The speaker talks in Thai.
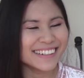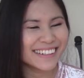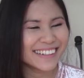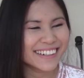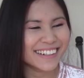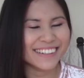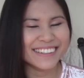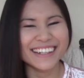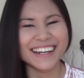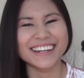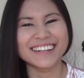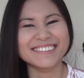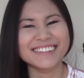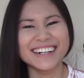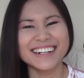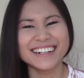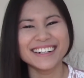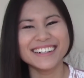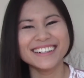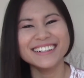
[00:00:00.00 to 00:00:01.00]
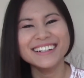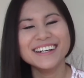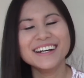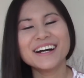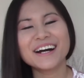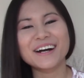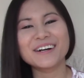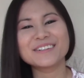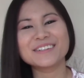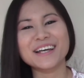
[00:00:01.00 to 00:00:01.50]
เข้าใจว่า
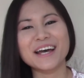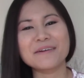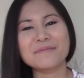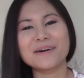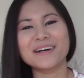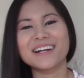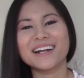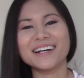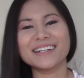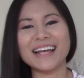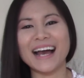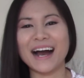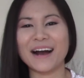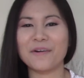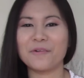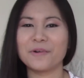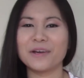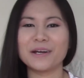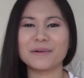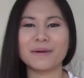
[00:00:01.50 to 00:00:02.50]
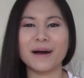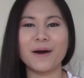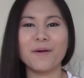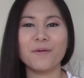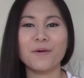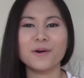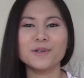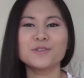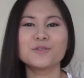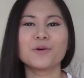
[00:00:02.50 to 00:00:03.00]
เข้าใจว่าถ้าอยากคุยกับเขา
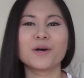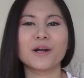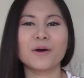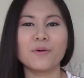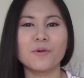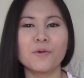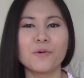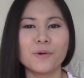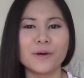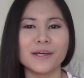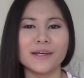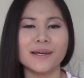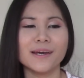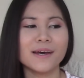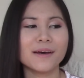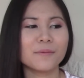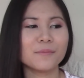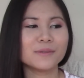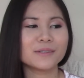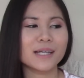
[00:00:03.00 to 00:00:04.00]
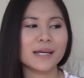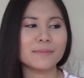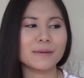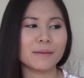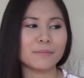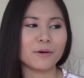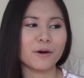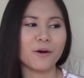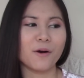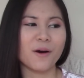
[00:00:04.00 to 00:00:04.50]
ก็ชวนเขาคุยไม่ใช่แบ
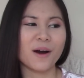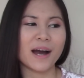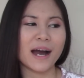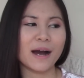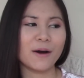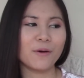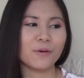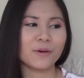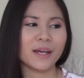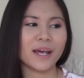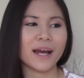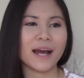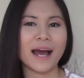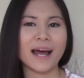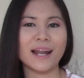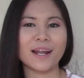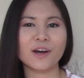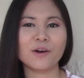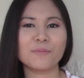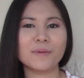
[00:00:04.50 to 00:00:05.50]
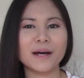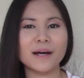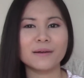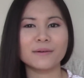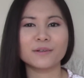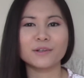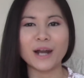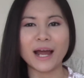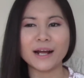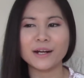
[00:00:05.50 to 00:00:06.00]
บอ๋อค่ะโอเคค่ะแล้วก็มา
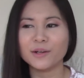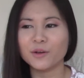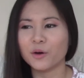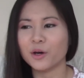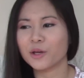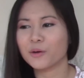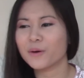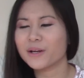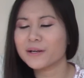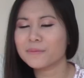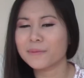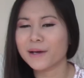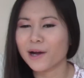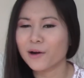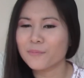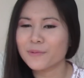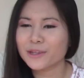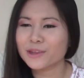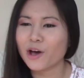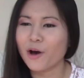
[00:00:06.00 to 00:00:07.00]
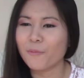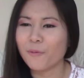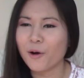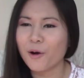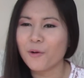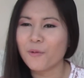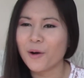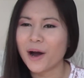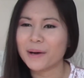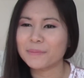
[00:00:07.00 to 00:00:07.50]
นั่งหน่อยว่าทำไมเขาไม่ตอบข้
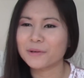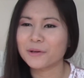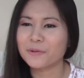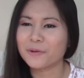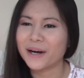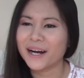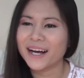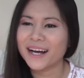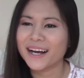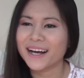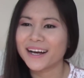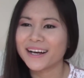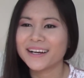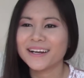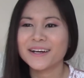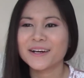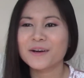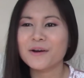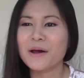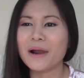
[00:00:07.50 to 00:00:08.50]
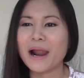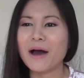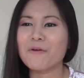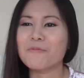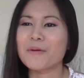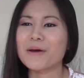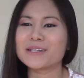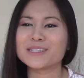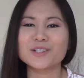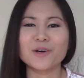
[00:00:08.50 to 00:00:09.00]
อความเราว่าก็เรา
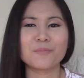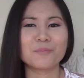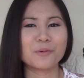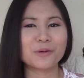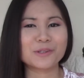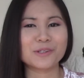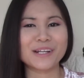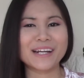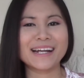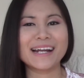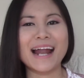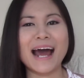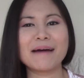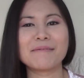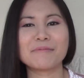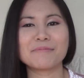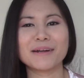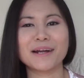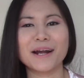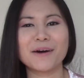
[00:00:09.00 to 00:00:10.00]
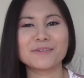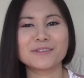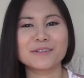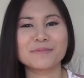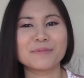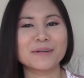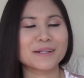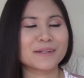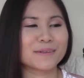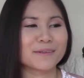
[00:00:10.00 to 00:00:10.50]
ไปจบบทสนทนาแบบนั้นเขาจะ
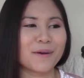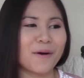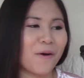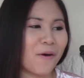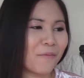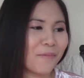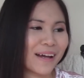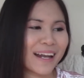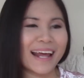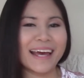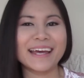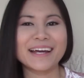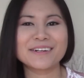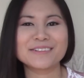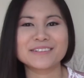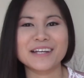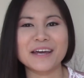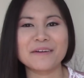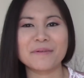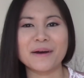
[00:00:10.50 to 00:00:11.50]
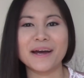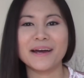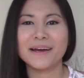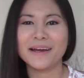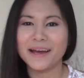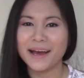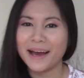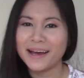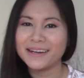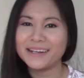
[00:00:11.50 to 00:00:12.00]
มาตอบอะไรเข้าใจไหม
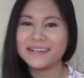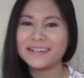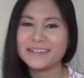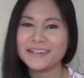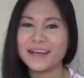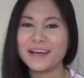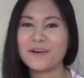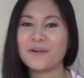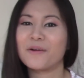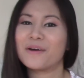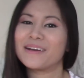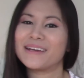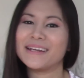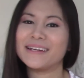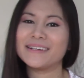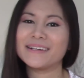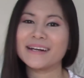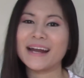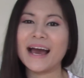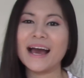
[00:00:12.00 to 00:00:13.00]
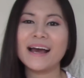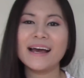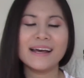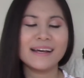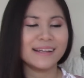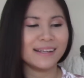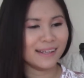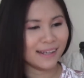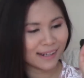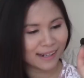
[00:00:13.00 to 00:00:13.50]
อันนี้คือในกรณีหนึ่งนะ
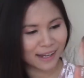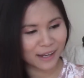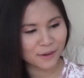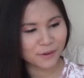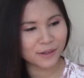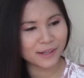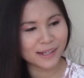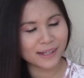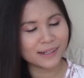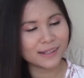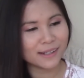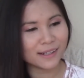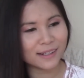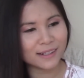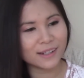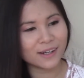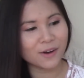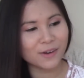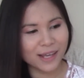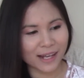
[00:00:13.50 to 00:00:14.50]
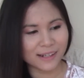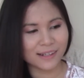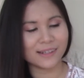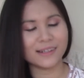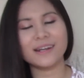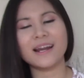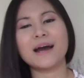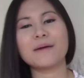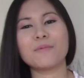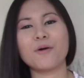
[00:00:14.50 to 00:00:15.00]
อีกในกรณีหนึ่งก็อย่างที่
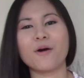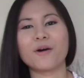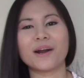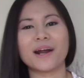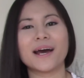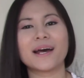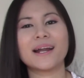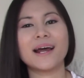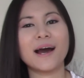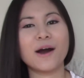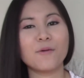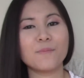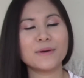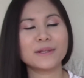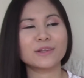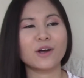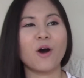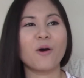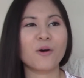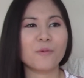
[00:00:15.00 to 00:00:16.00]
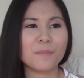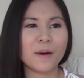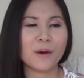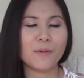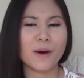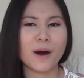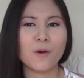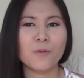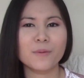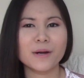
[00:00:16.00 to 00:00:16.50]
ที่น่าบอกนะคะถ้าเขาไม่ตอบแปล
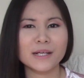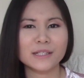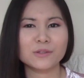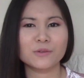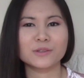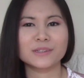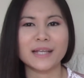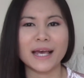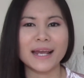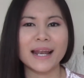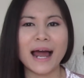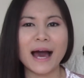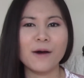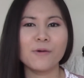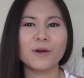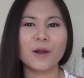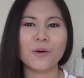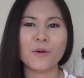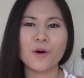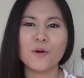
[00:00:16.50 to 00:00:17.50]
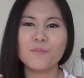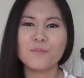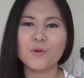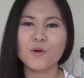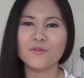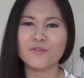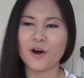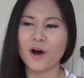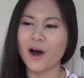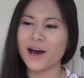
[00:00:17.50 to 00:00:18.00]
ว่าเขาไม่ได้สนใจเราแล้วก็
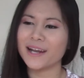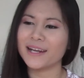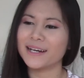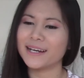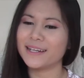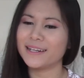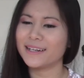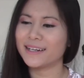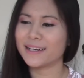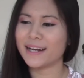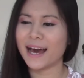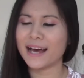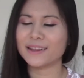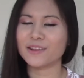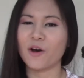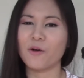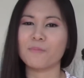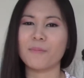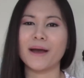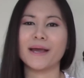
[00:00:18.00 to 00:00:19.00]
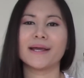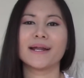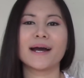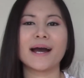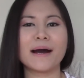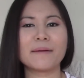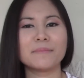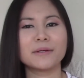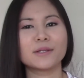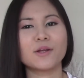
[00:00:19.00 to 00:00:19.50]
move on เลยเดินหน้าต่อไป
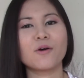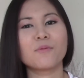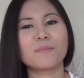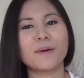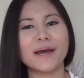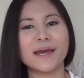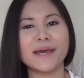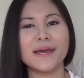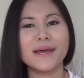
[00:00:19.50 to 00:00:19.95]
นะคะไม่ต้องไป